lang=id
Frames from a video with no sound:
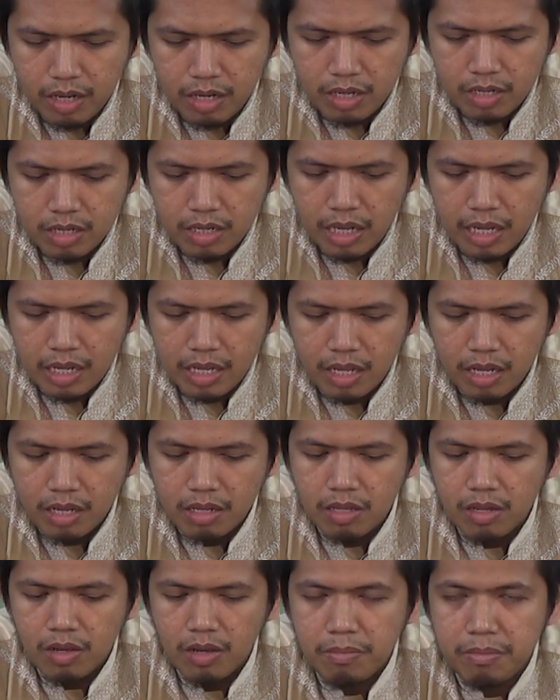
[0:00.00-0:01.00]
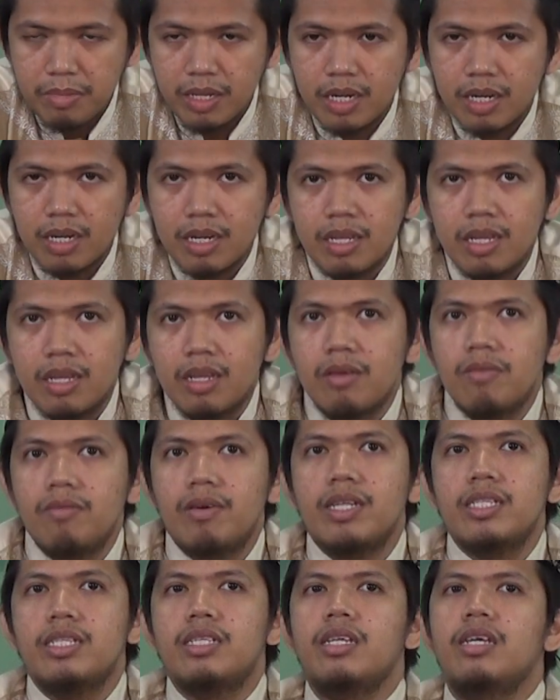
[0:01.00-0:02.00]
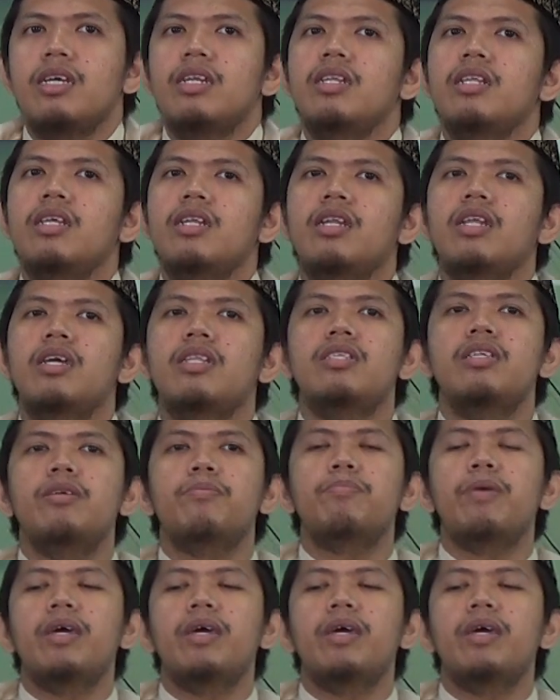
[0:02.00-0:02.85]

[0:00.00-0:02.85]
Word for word: no saking domir nggih wajarit lan